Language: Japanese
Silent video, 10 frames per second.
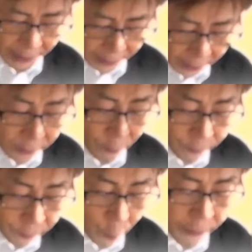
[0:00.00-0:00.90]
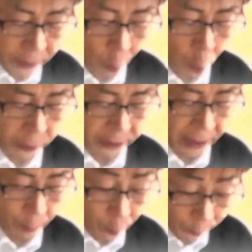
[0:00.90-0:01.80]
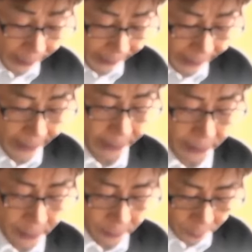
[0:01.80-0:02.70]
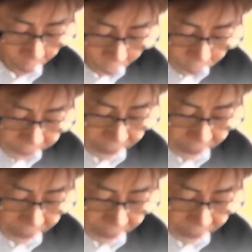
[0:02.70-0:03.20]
してその目黒に忍んでいることが知れたんです。